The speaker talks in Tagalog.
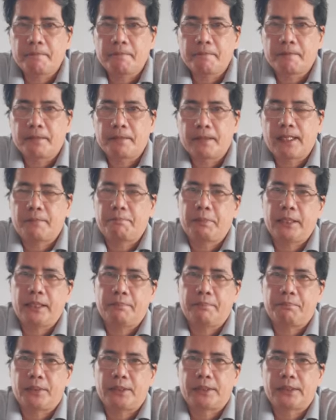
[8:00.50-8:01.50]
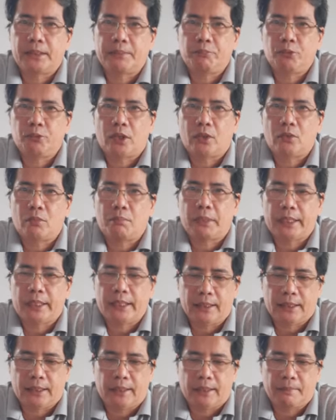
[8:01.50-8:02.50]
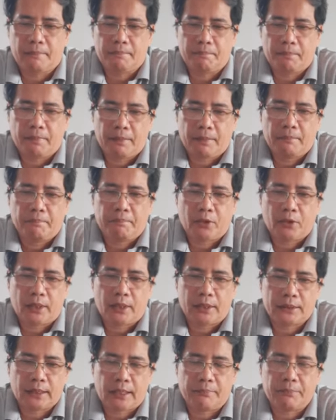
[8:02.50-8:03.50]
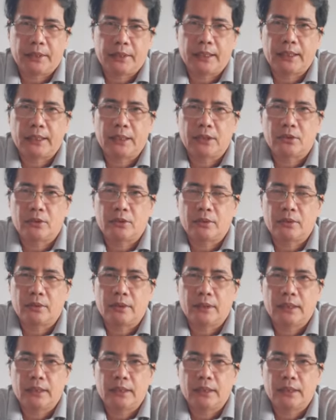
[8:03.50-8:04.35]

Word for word: na piniperceive nyo akong mahina, pero ang sabi niya dito,